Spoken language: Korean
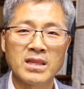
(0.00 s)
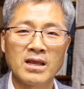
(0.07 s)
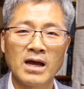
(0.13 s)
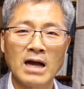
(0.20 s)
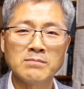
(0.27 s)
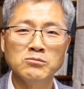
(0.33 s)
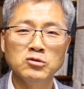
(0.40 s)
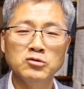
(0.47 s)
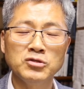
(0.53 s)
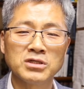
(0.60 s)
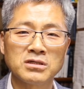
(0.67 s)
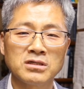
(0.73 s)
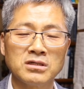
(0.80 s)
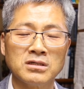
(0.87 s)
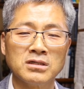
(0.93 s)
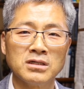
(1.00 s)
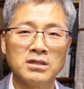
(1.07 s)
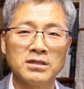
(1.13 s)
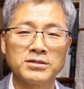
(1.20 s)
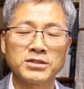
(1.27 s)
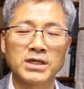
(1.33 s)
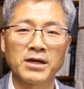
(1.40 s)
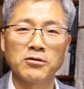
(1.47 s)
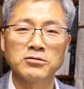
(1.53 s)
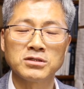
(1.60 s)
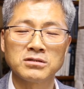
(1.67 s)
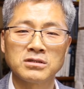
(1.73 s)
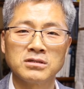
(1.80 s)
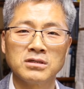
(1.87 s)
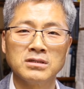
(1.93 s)
학문적 근거,
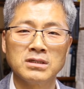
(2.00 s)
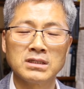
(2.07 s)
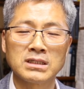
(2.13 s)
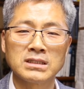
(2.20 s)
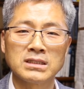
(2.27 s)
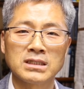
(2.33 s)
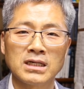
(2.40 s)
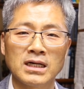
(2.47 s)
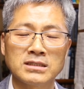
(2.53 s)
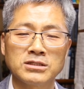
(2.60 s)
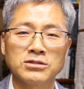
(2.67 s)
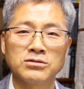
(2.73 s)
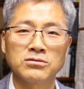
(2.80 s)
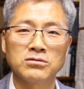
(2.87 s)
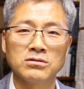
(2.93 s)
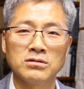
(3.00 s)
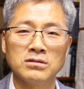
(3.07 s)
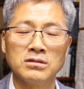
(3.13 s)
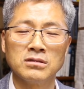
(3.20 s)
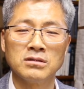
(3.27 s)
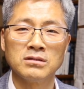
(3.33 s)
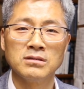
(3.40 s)
자료적 근거를 가지고